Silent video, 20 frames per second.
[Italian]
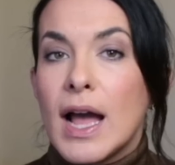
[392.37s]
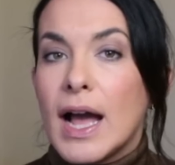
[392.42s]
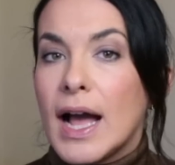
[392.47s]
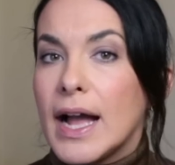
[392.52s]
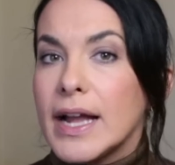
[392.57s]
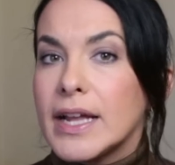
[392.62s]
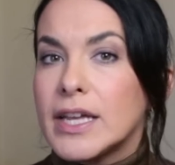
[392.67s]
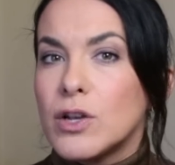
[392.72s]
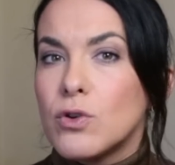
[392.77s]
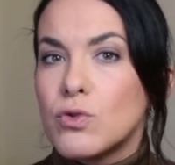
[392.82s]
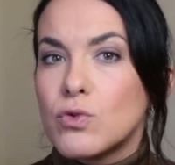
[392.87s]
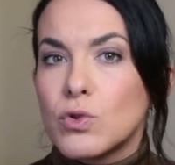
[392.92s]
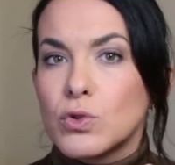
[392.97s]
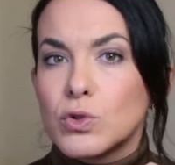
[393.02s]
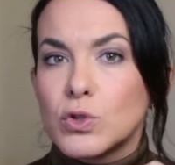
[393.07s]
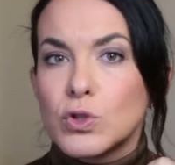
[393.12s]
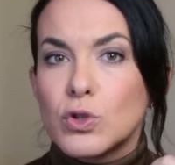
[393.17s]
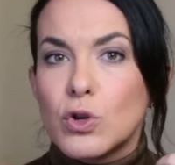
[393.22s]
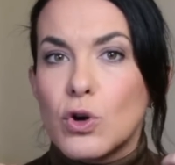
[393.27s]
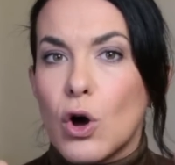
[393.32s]
Anche uno
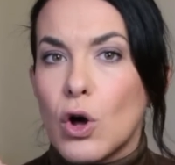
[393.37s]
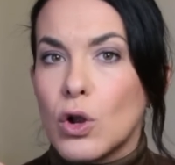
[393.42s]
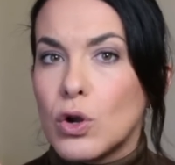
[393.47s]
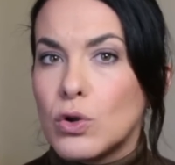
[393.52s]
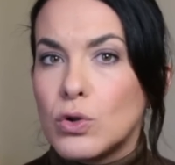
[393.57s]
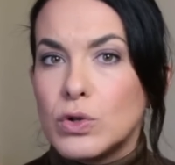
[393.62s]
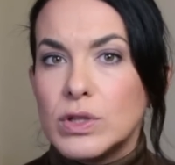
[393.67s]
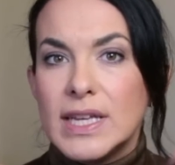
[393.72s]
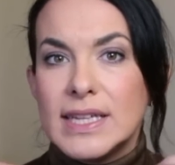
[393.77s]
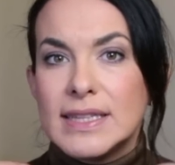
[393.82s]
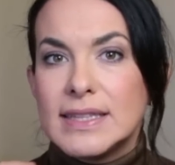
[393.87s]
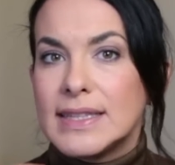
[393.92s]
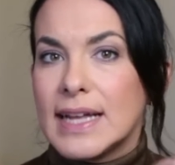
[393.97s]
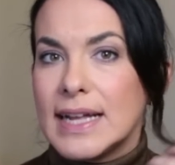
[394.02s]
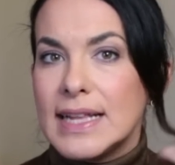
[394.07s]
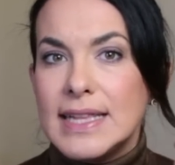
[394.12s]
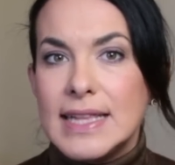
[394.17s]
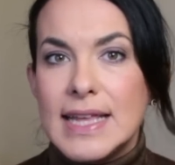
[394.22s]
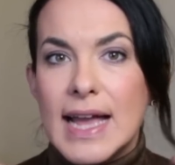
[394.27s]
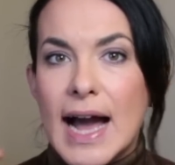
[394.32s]
scollo
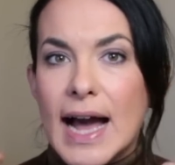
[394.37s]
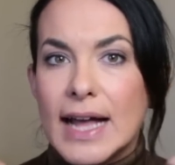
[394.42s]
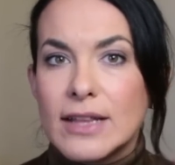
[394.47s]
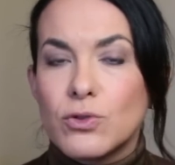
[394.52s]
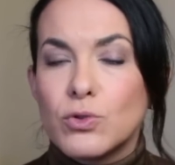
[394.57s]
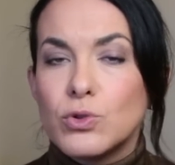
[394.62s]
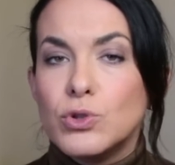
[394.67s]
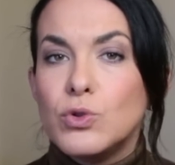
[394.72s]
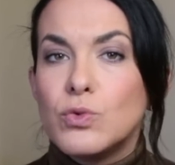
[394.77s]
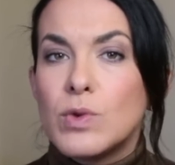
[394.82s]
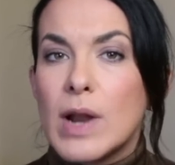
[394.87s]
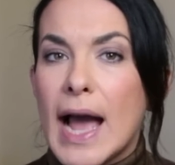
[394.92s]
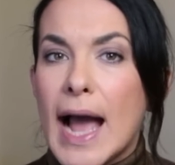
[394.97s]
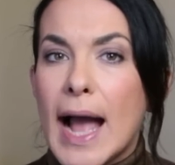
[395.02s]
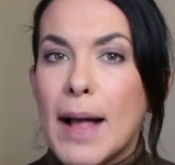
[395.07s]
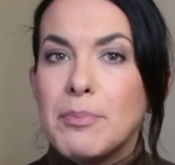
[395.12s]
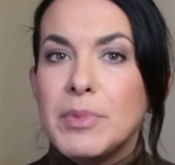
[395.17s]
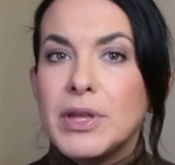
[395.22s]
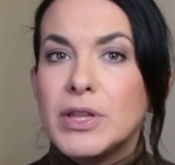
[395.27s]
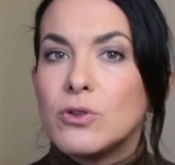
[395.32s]
dettagliato di un
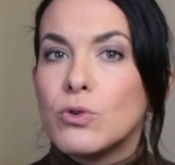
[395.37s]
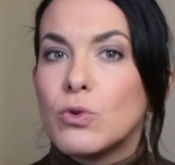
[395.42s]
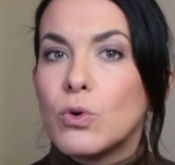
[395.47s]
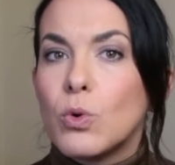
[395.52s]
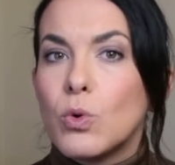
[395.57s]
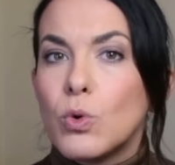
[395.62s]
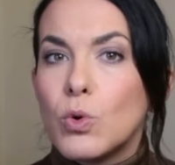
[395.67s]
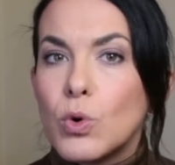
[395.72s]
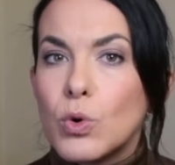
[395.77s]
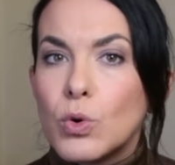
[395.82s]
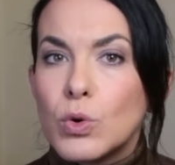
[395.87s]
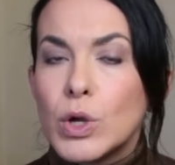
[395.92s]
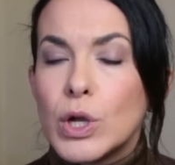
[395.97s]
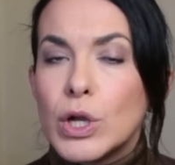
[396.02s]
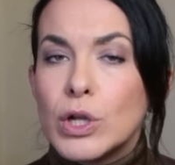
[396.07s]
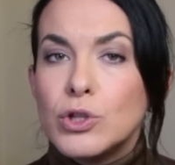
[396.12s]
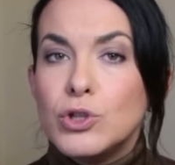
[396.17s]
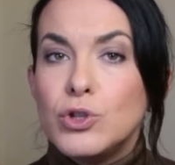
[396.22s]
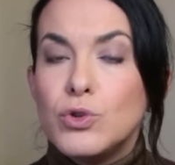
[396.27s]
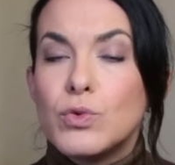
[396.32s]
abito o
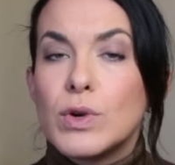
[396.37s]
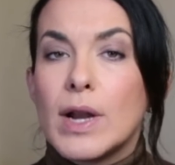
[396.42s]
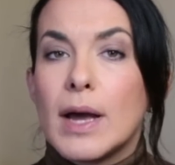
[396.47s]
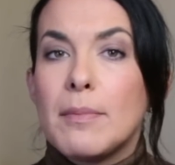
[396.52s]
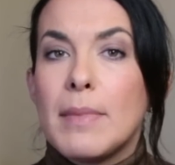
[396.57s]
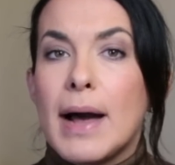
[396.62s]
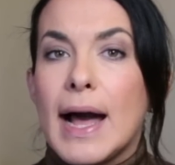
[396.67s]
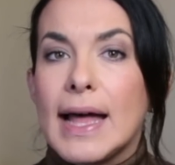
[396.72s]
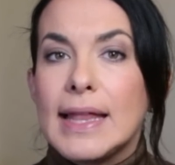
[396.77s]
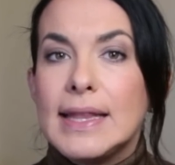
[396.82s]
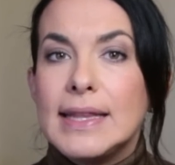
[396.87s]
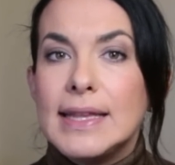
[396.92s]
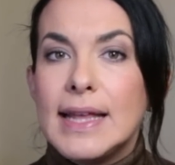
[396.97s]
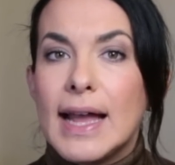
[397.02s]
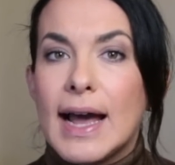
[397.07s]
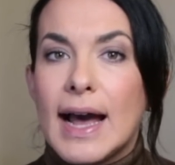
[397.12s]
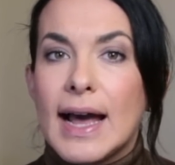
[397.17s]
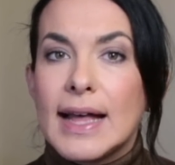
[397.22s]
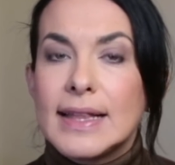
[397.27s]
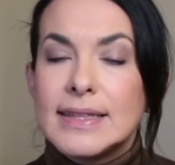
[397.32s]
di una
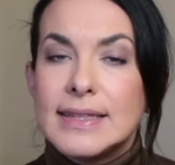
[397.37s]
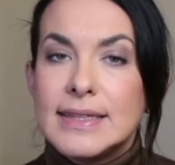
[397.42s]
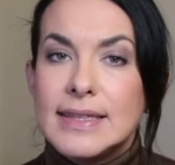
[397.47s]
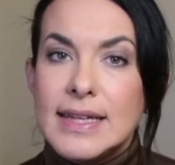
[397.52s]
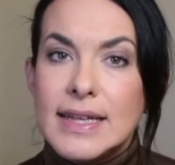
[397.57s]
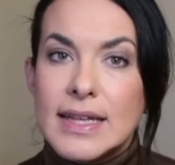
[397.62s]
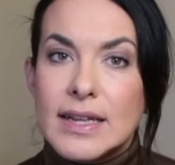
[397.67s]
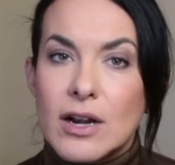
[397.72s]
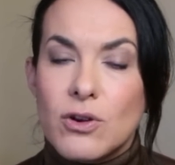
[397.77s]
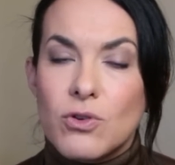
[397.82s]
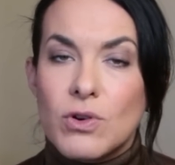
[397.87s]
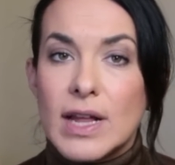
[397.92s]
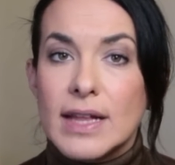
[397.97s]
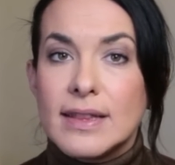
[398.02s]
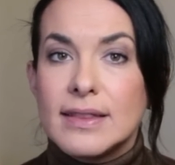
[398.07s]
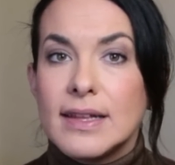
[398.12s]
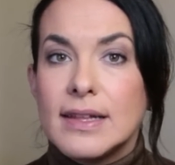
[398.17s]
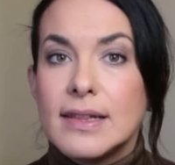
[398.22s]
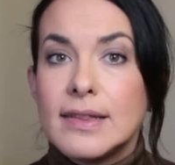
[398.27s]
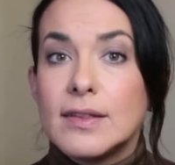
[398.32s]
maglia attirano
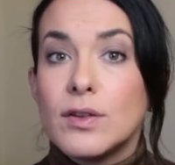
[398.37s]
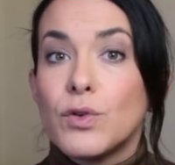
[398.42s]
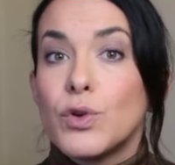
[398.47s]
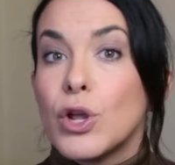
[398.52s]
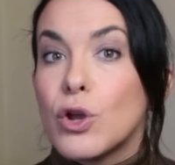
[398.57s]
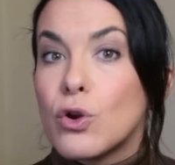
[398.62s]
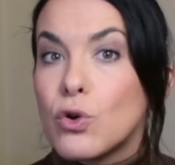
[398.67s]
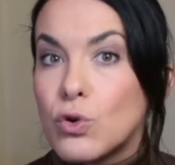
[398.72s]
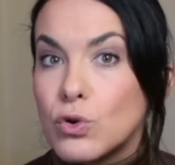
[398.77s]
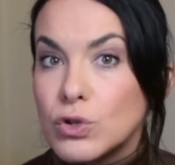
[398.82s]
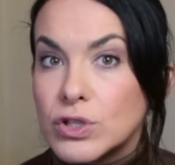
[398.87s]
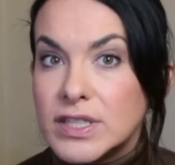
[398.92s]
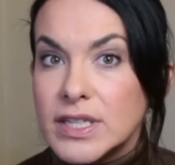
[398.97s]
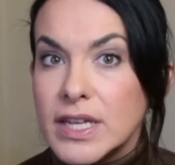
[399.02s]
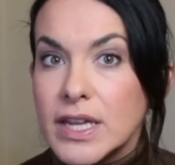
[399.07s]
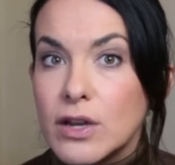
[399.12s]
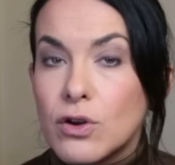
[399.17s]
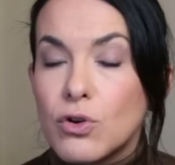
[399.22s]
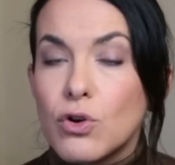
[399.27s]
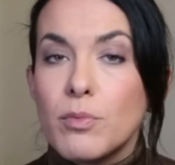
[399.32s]
l'attenzione,
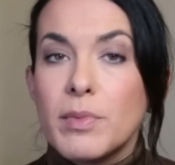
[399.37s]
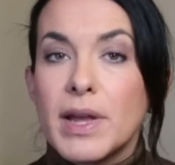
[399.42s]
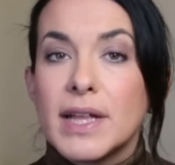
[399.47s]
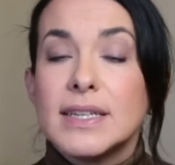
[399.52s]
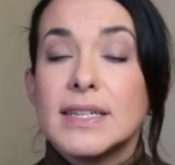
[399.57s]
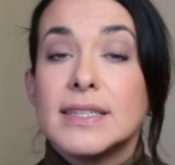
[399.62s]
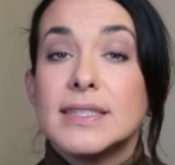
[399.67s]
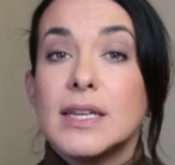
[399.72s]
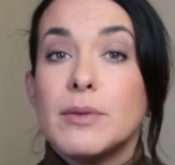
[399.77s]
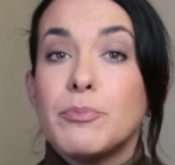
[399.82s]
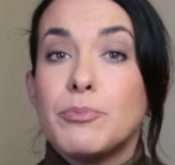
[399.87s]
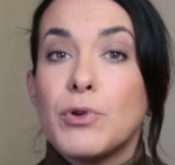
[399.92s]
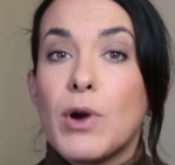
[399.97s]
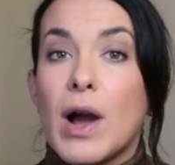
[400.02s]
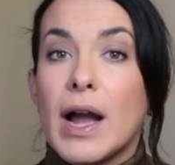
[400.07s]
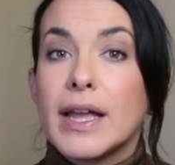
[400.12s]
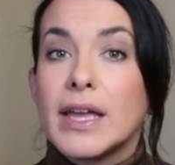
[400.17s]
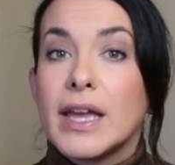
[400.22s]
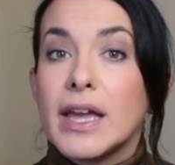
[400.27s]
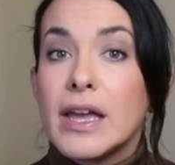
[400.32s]
così come ad esempio
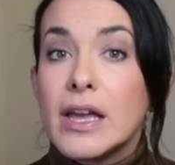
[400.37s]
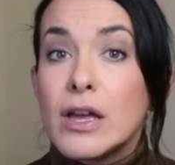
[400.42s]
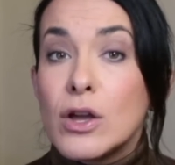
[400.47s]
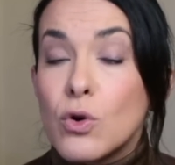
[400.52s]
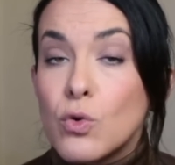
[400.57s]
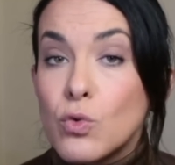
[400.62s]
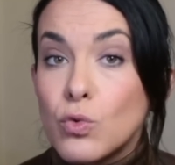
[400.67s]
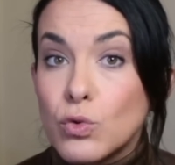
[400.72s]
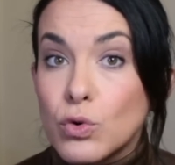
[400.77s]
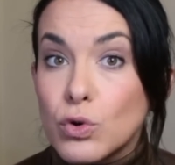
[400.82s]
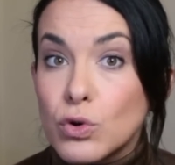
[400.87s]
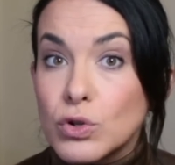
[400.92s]
anche un